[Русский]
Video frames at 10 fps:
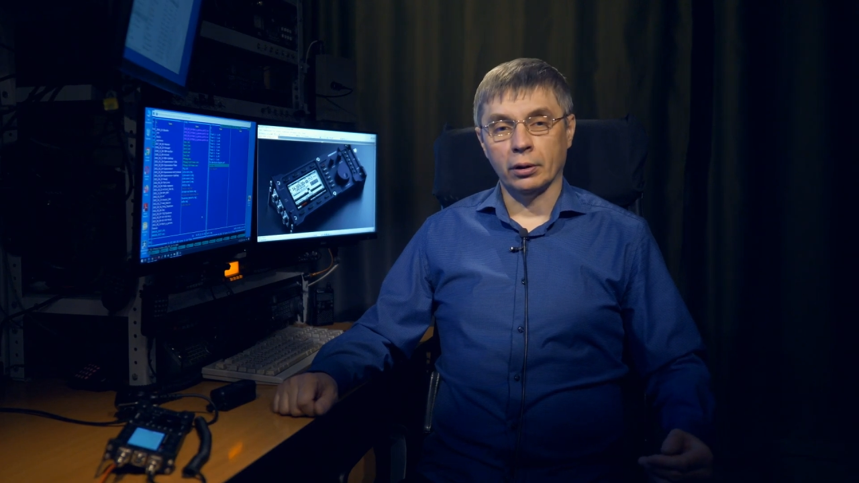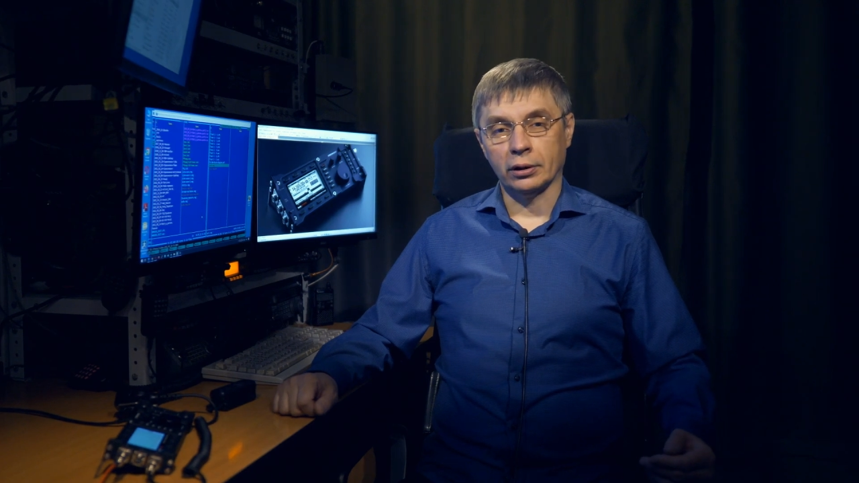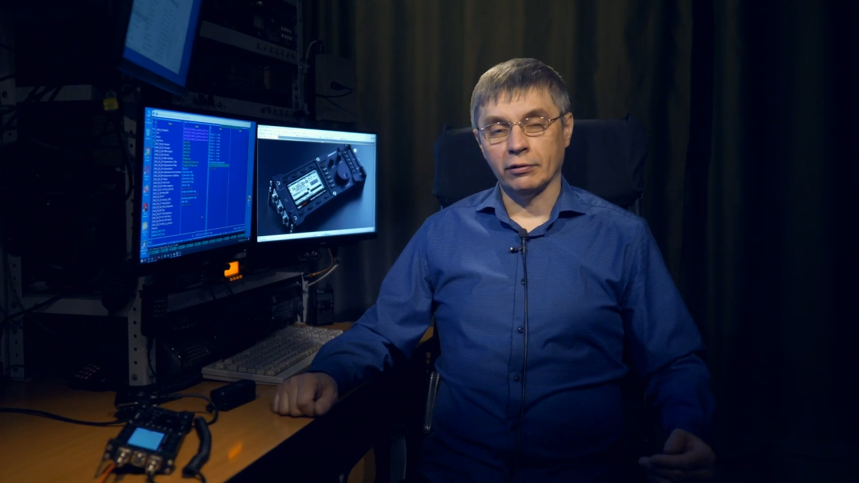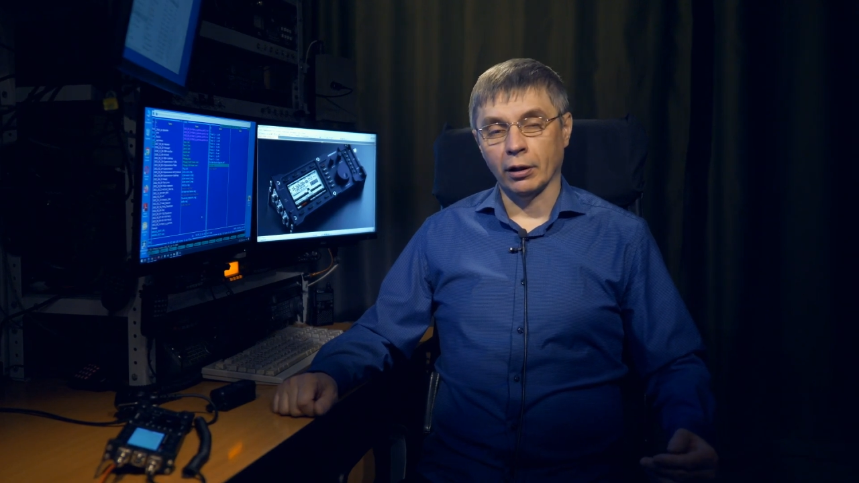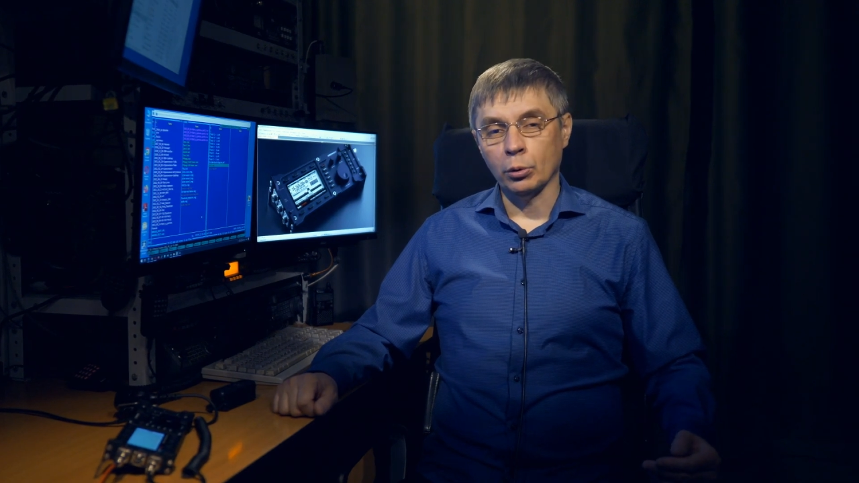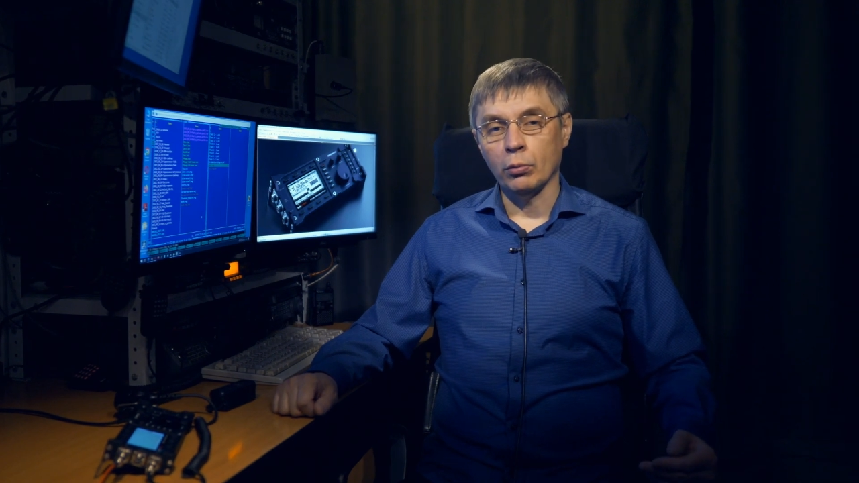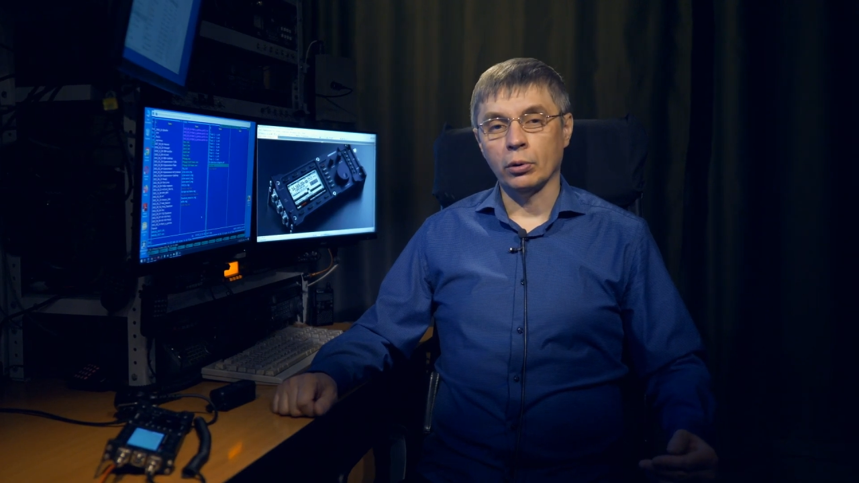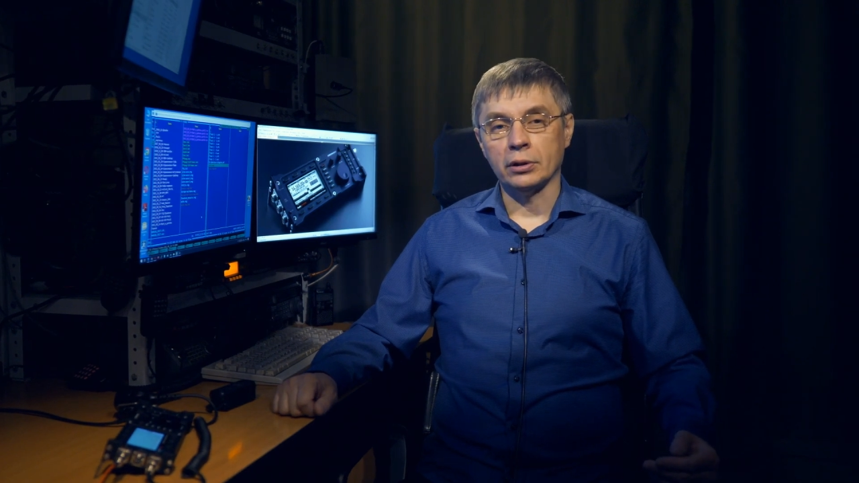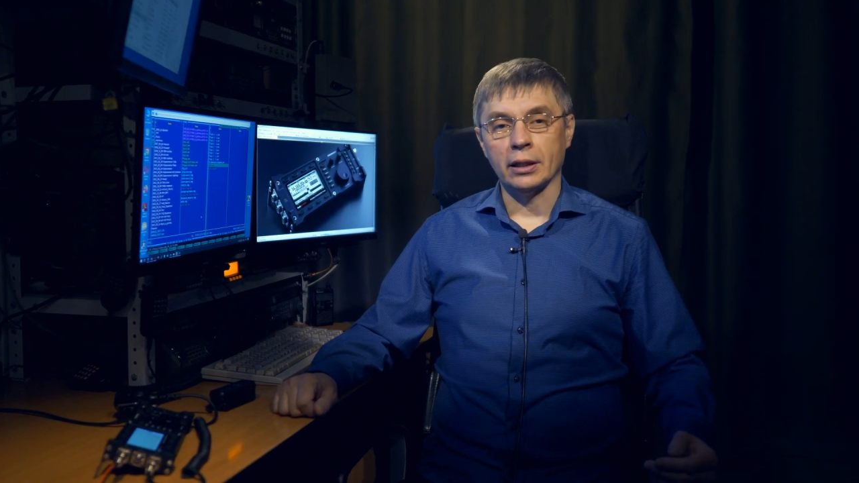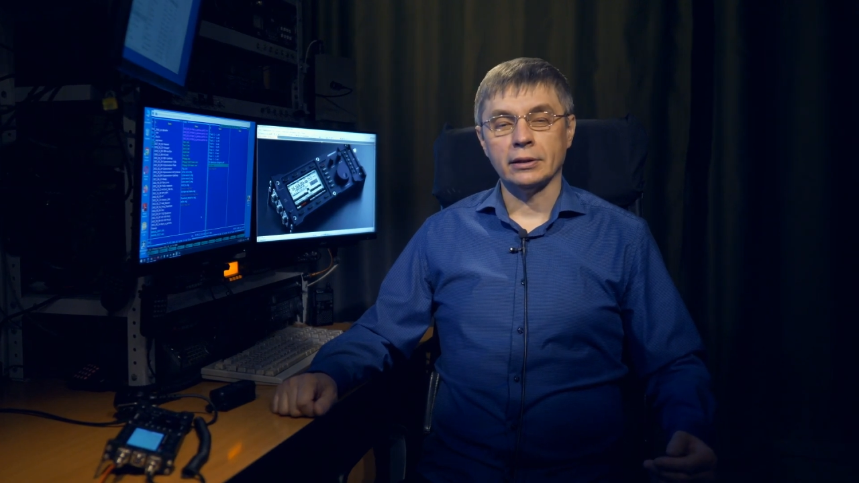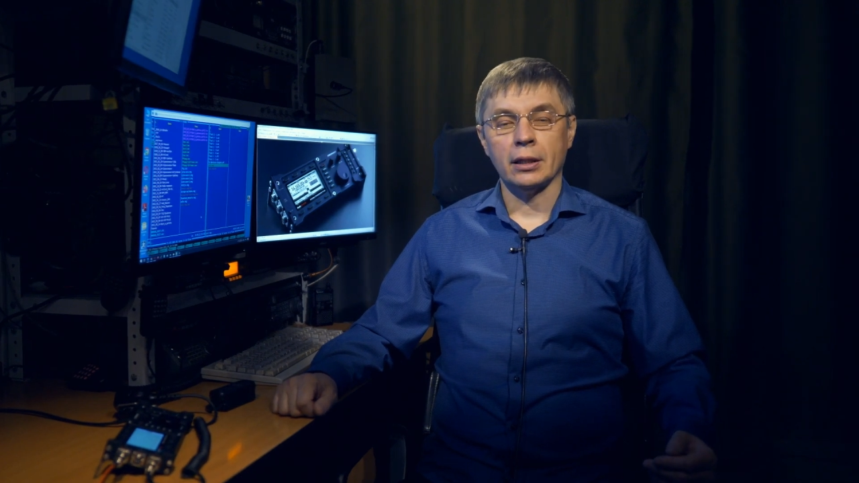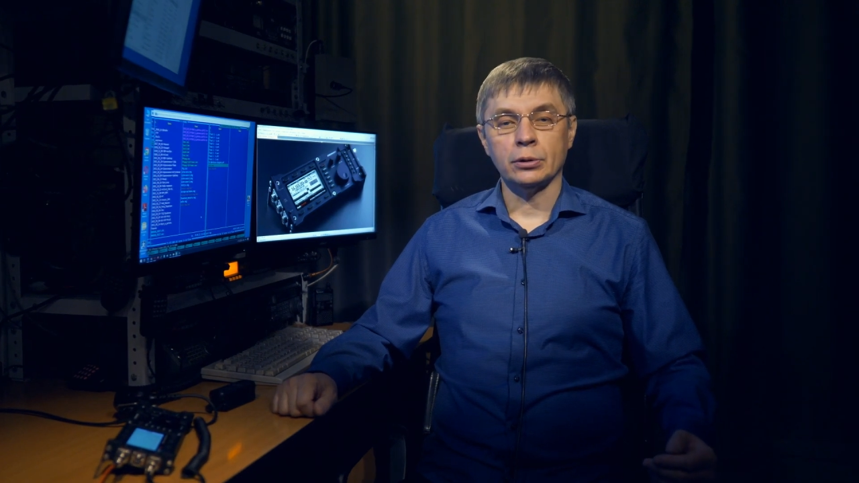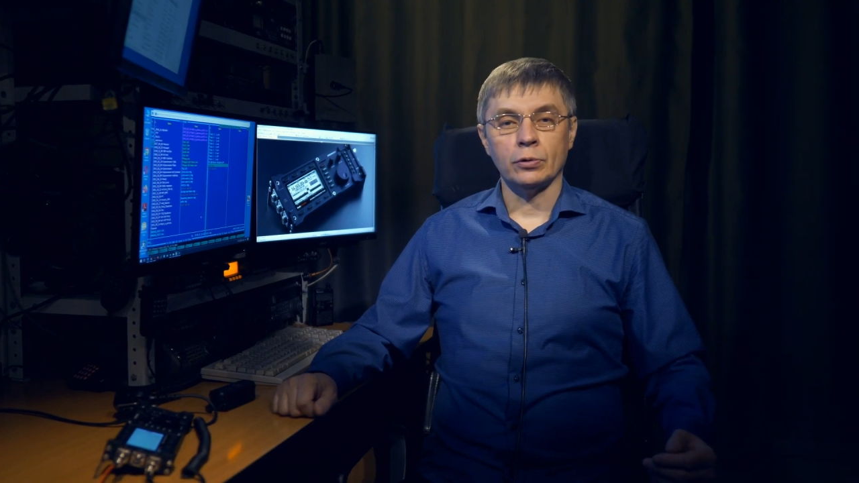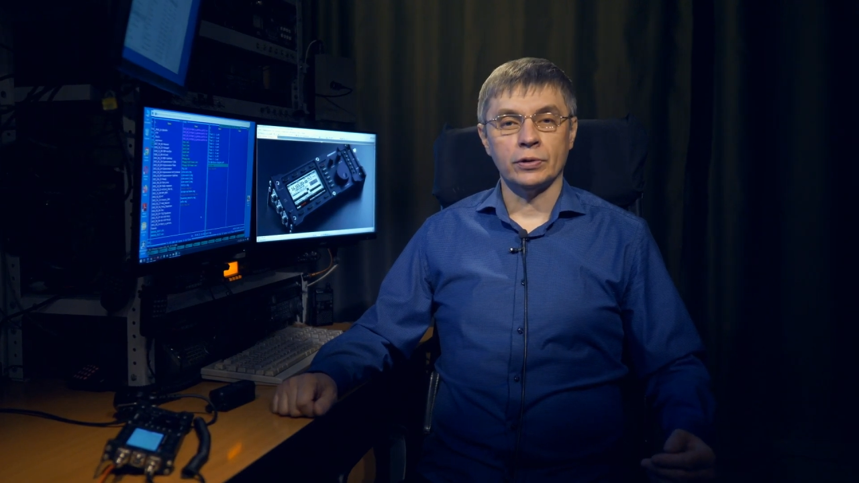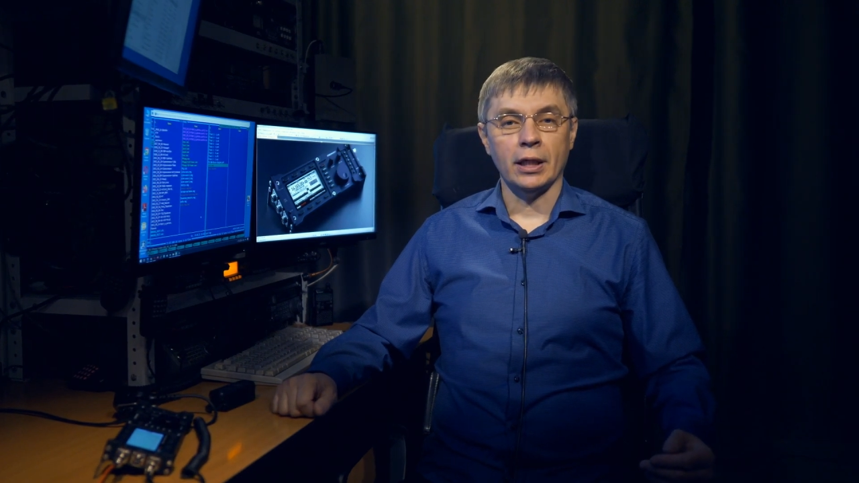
коротковолновую радиостанцию